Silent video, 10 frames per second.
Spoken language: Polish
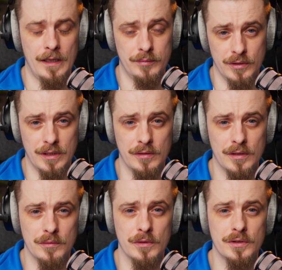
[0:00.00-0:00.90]
a przy tej
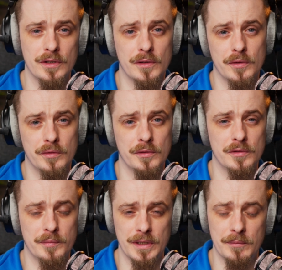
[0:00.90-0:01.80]
odległości
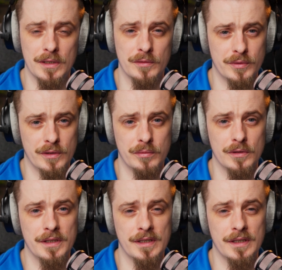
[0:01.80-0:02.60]
stosując minimalną przesłonę